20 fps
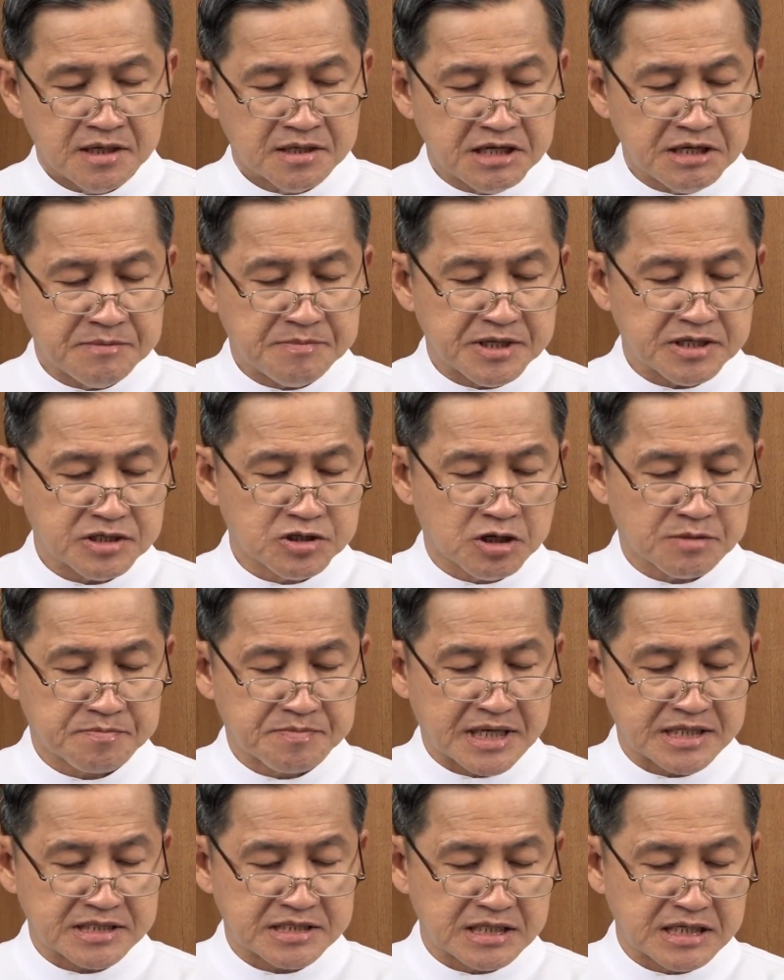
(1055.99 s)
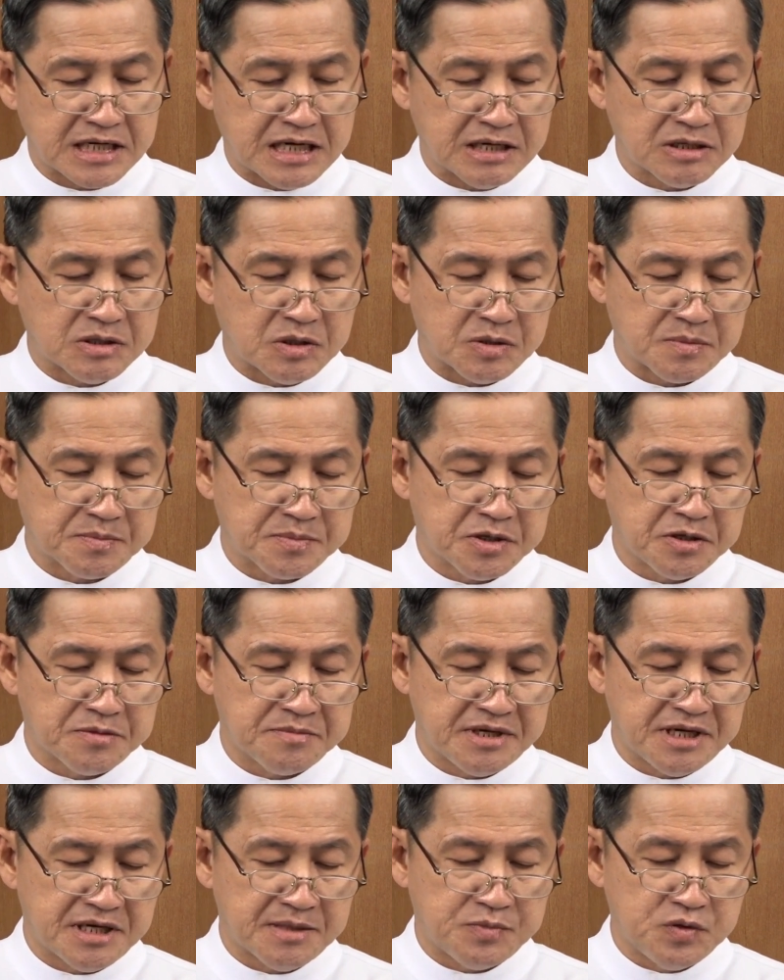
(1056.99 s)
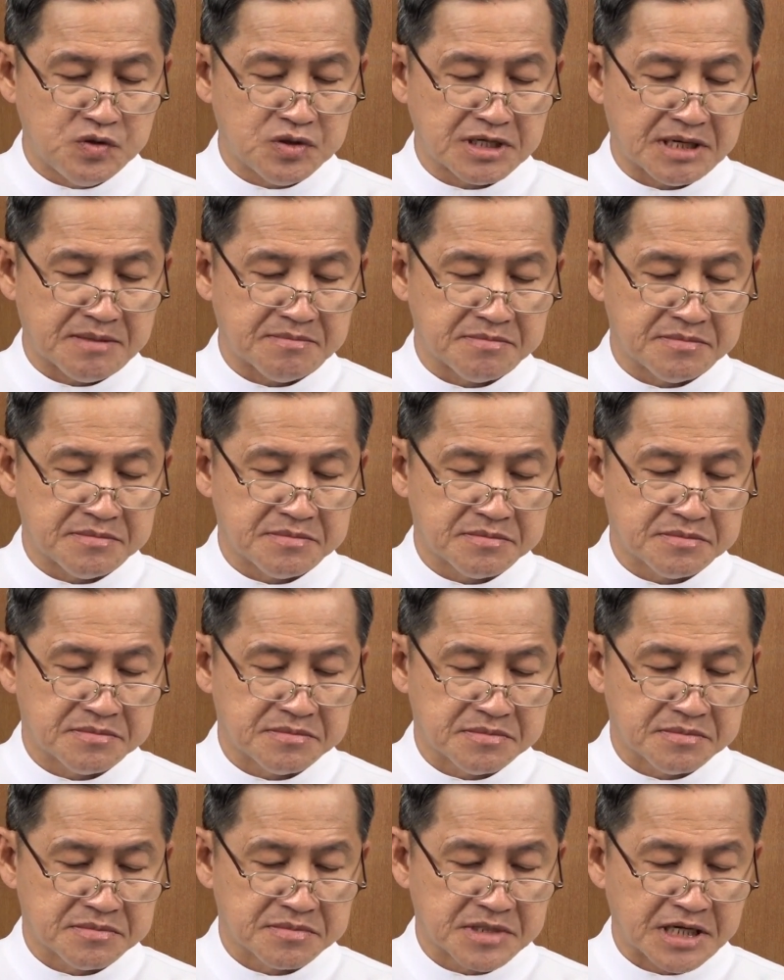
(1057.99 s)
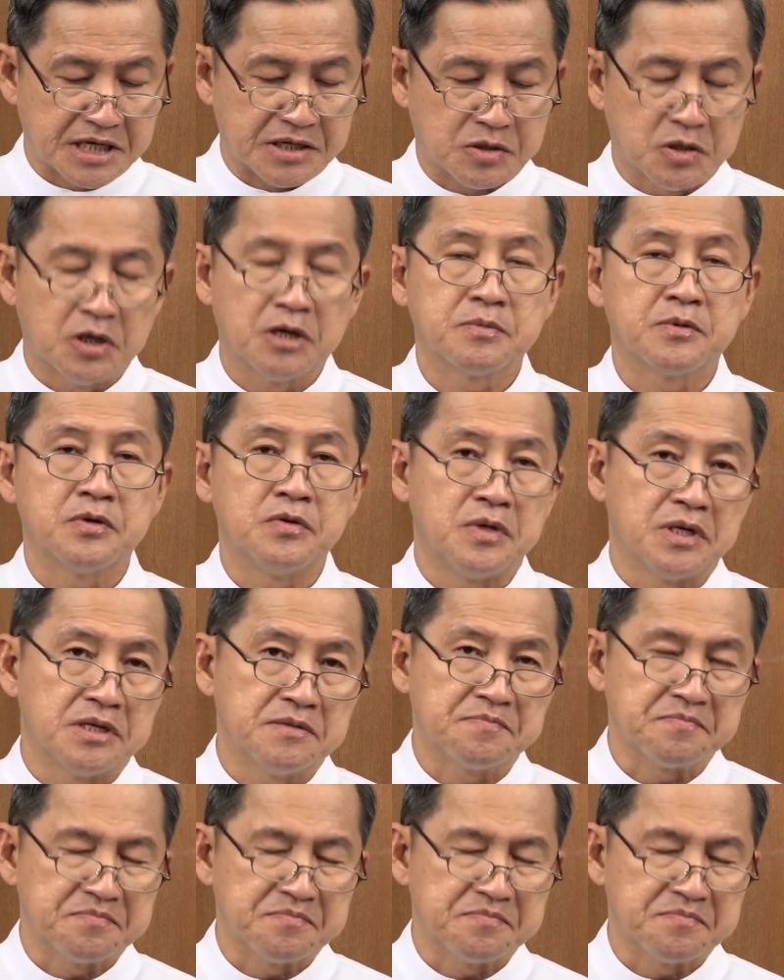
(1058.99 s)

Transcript: นี่เป็นยอดปรารถนาของพ่อแม่ผู้นำในครอบครัว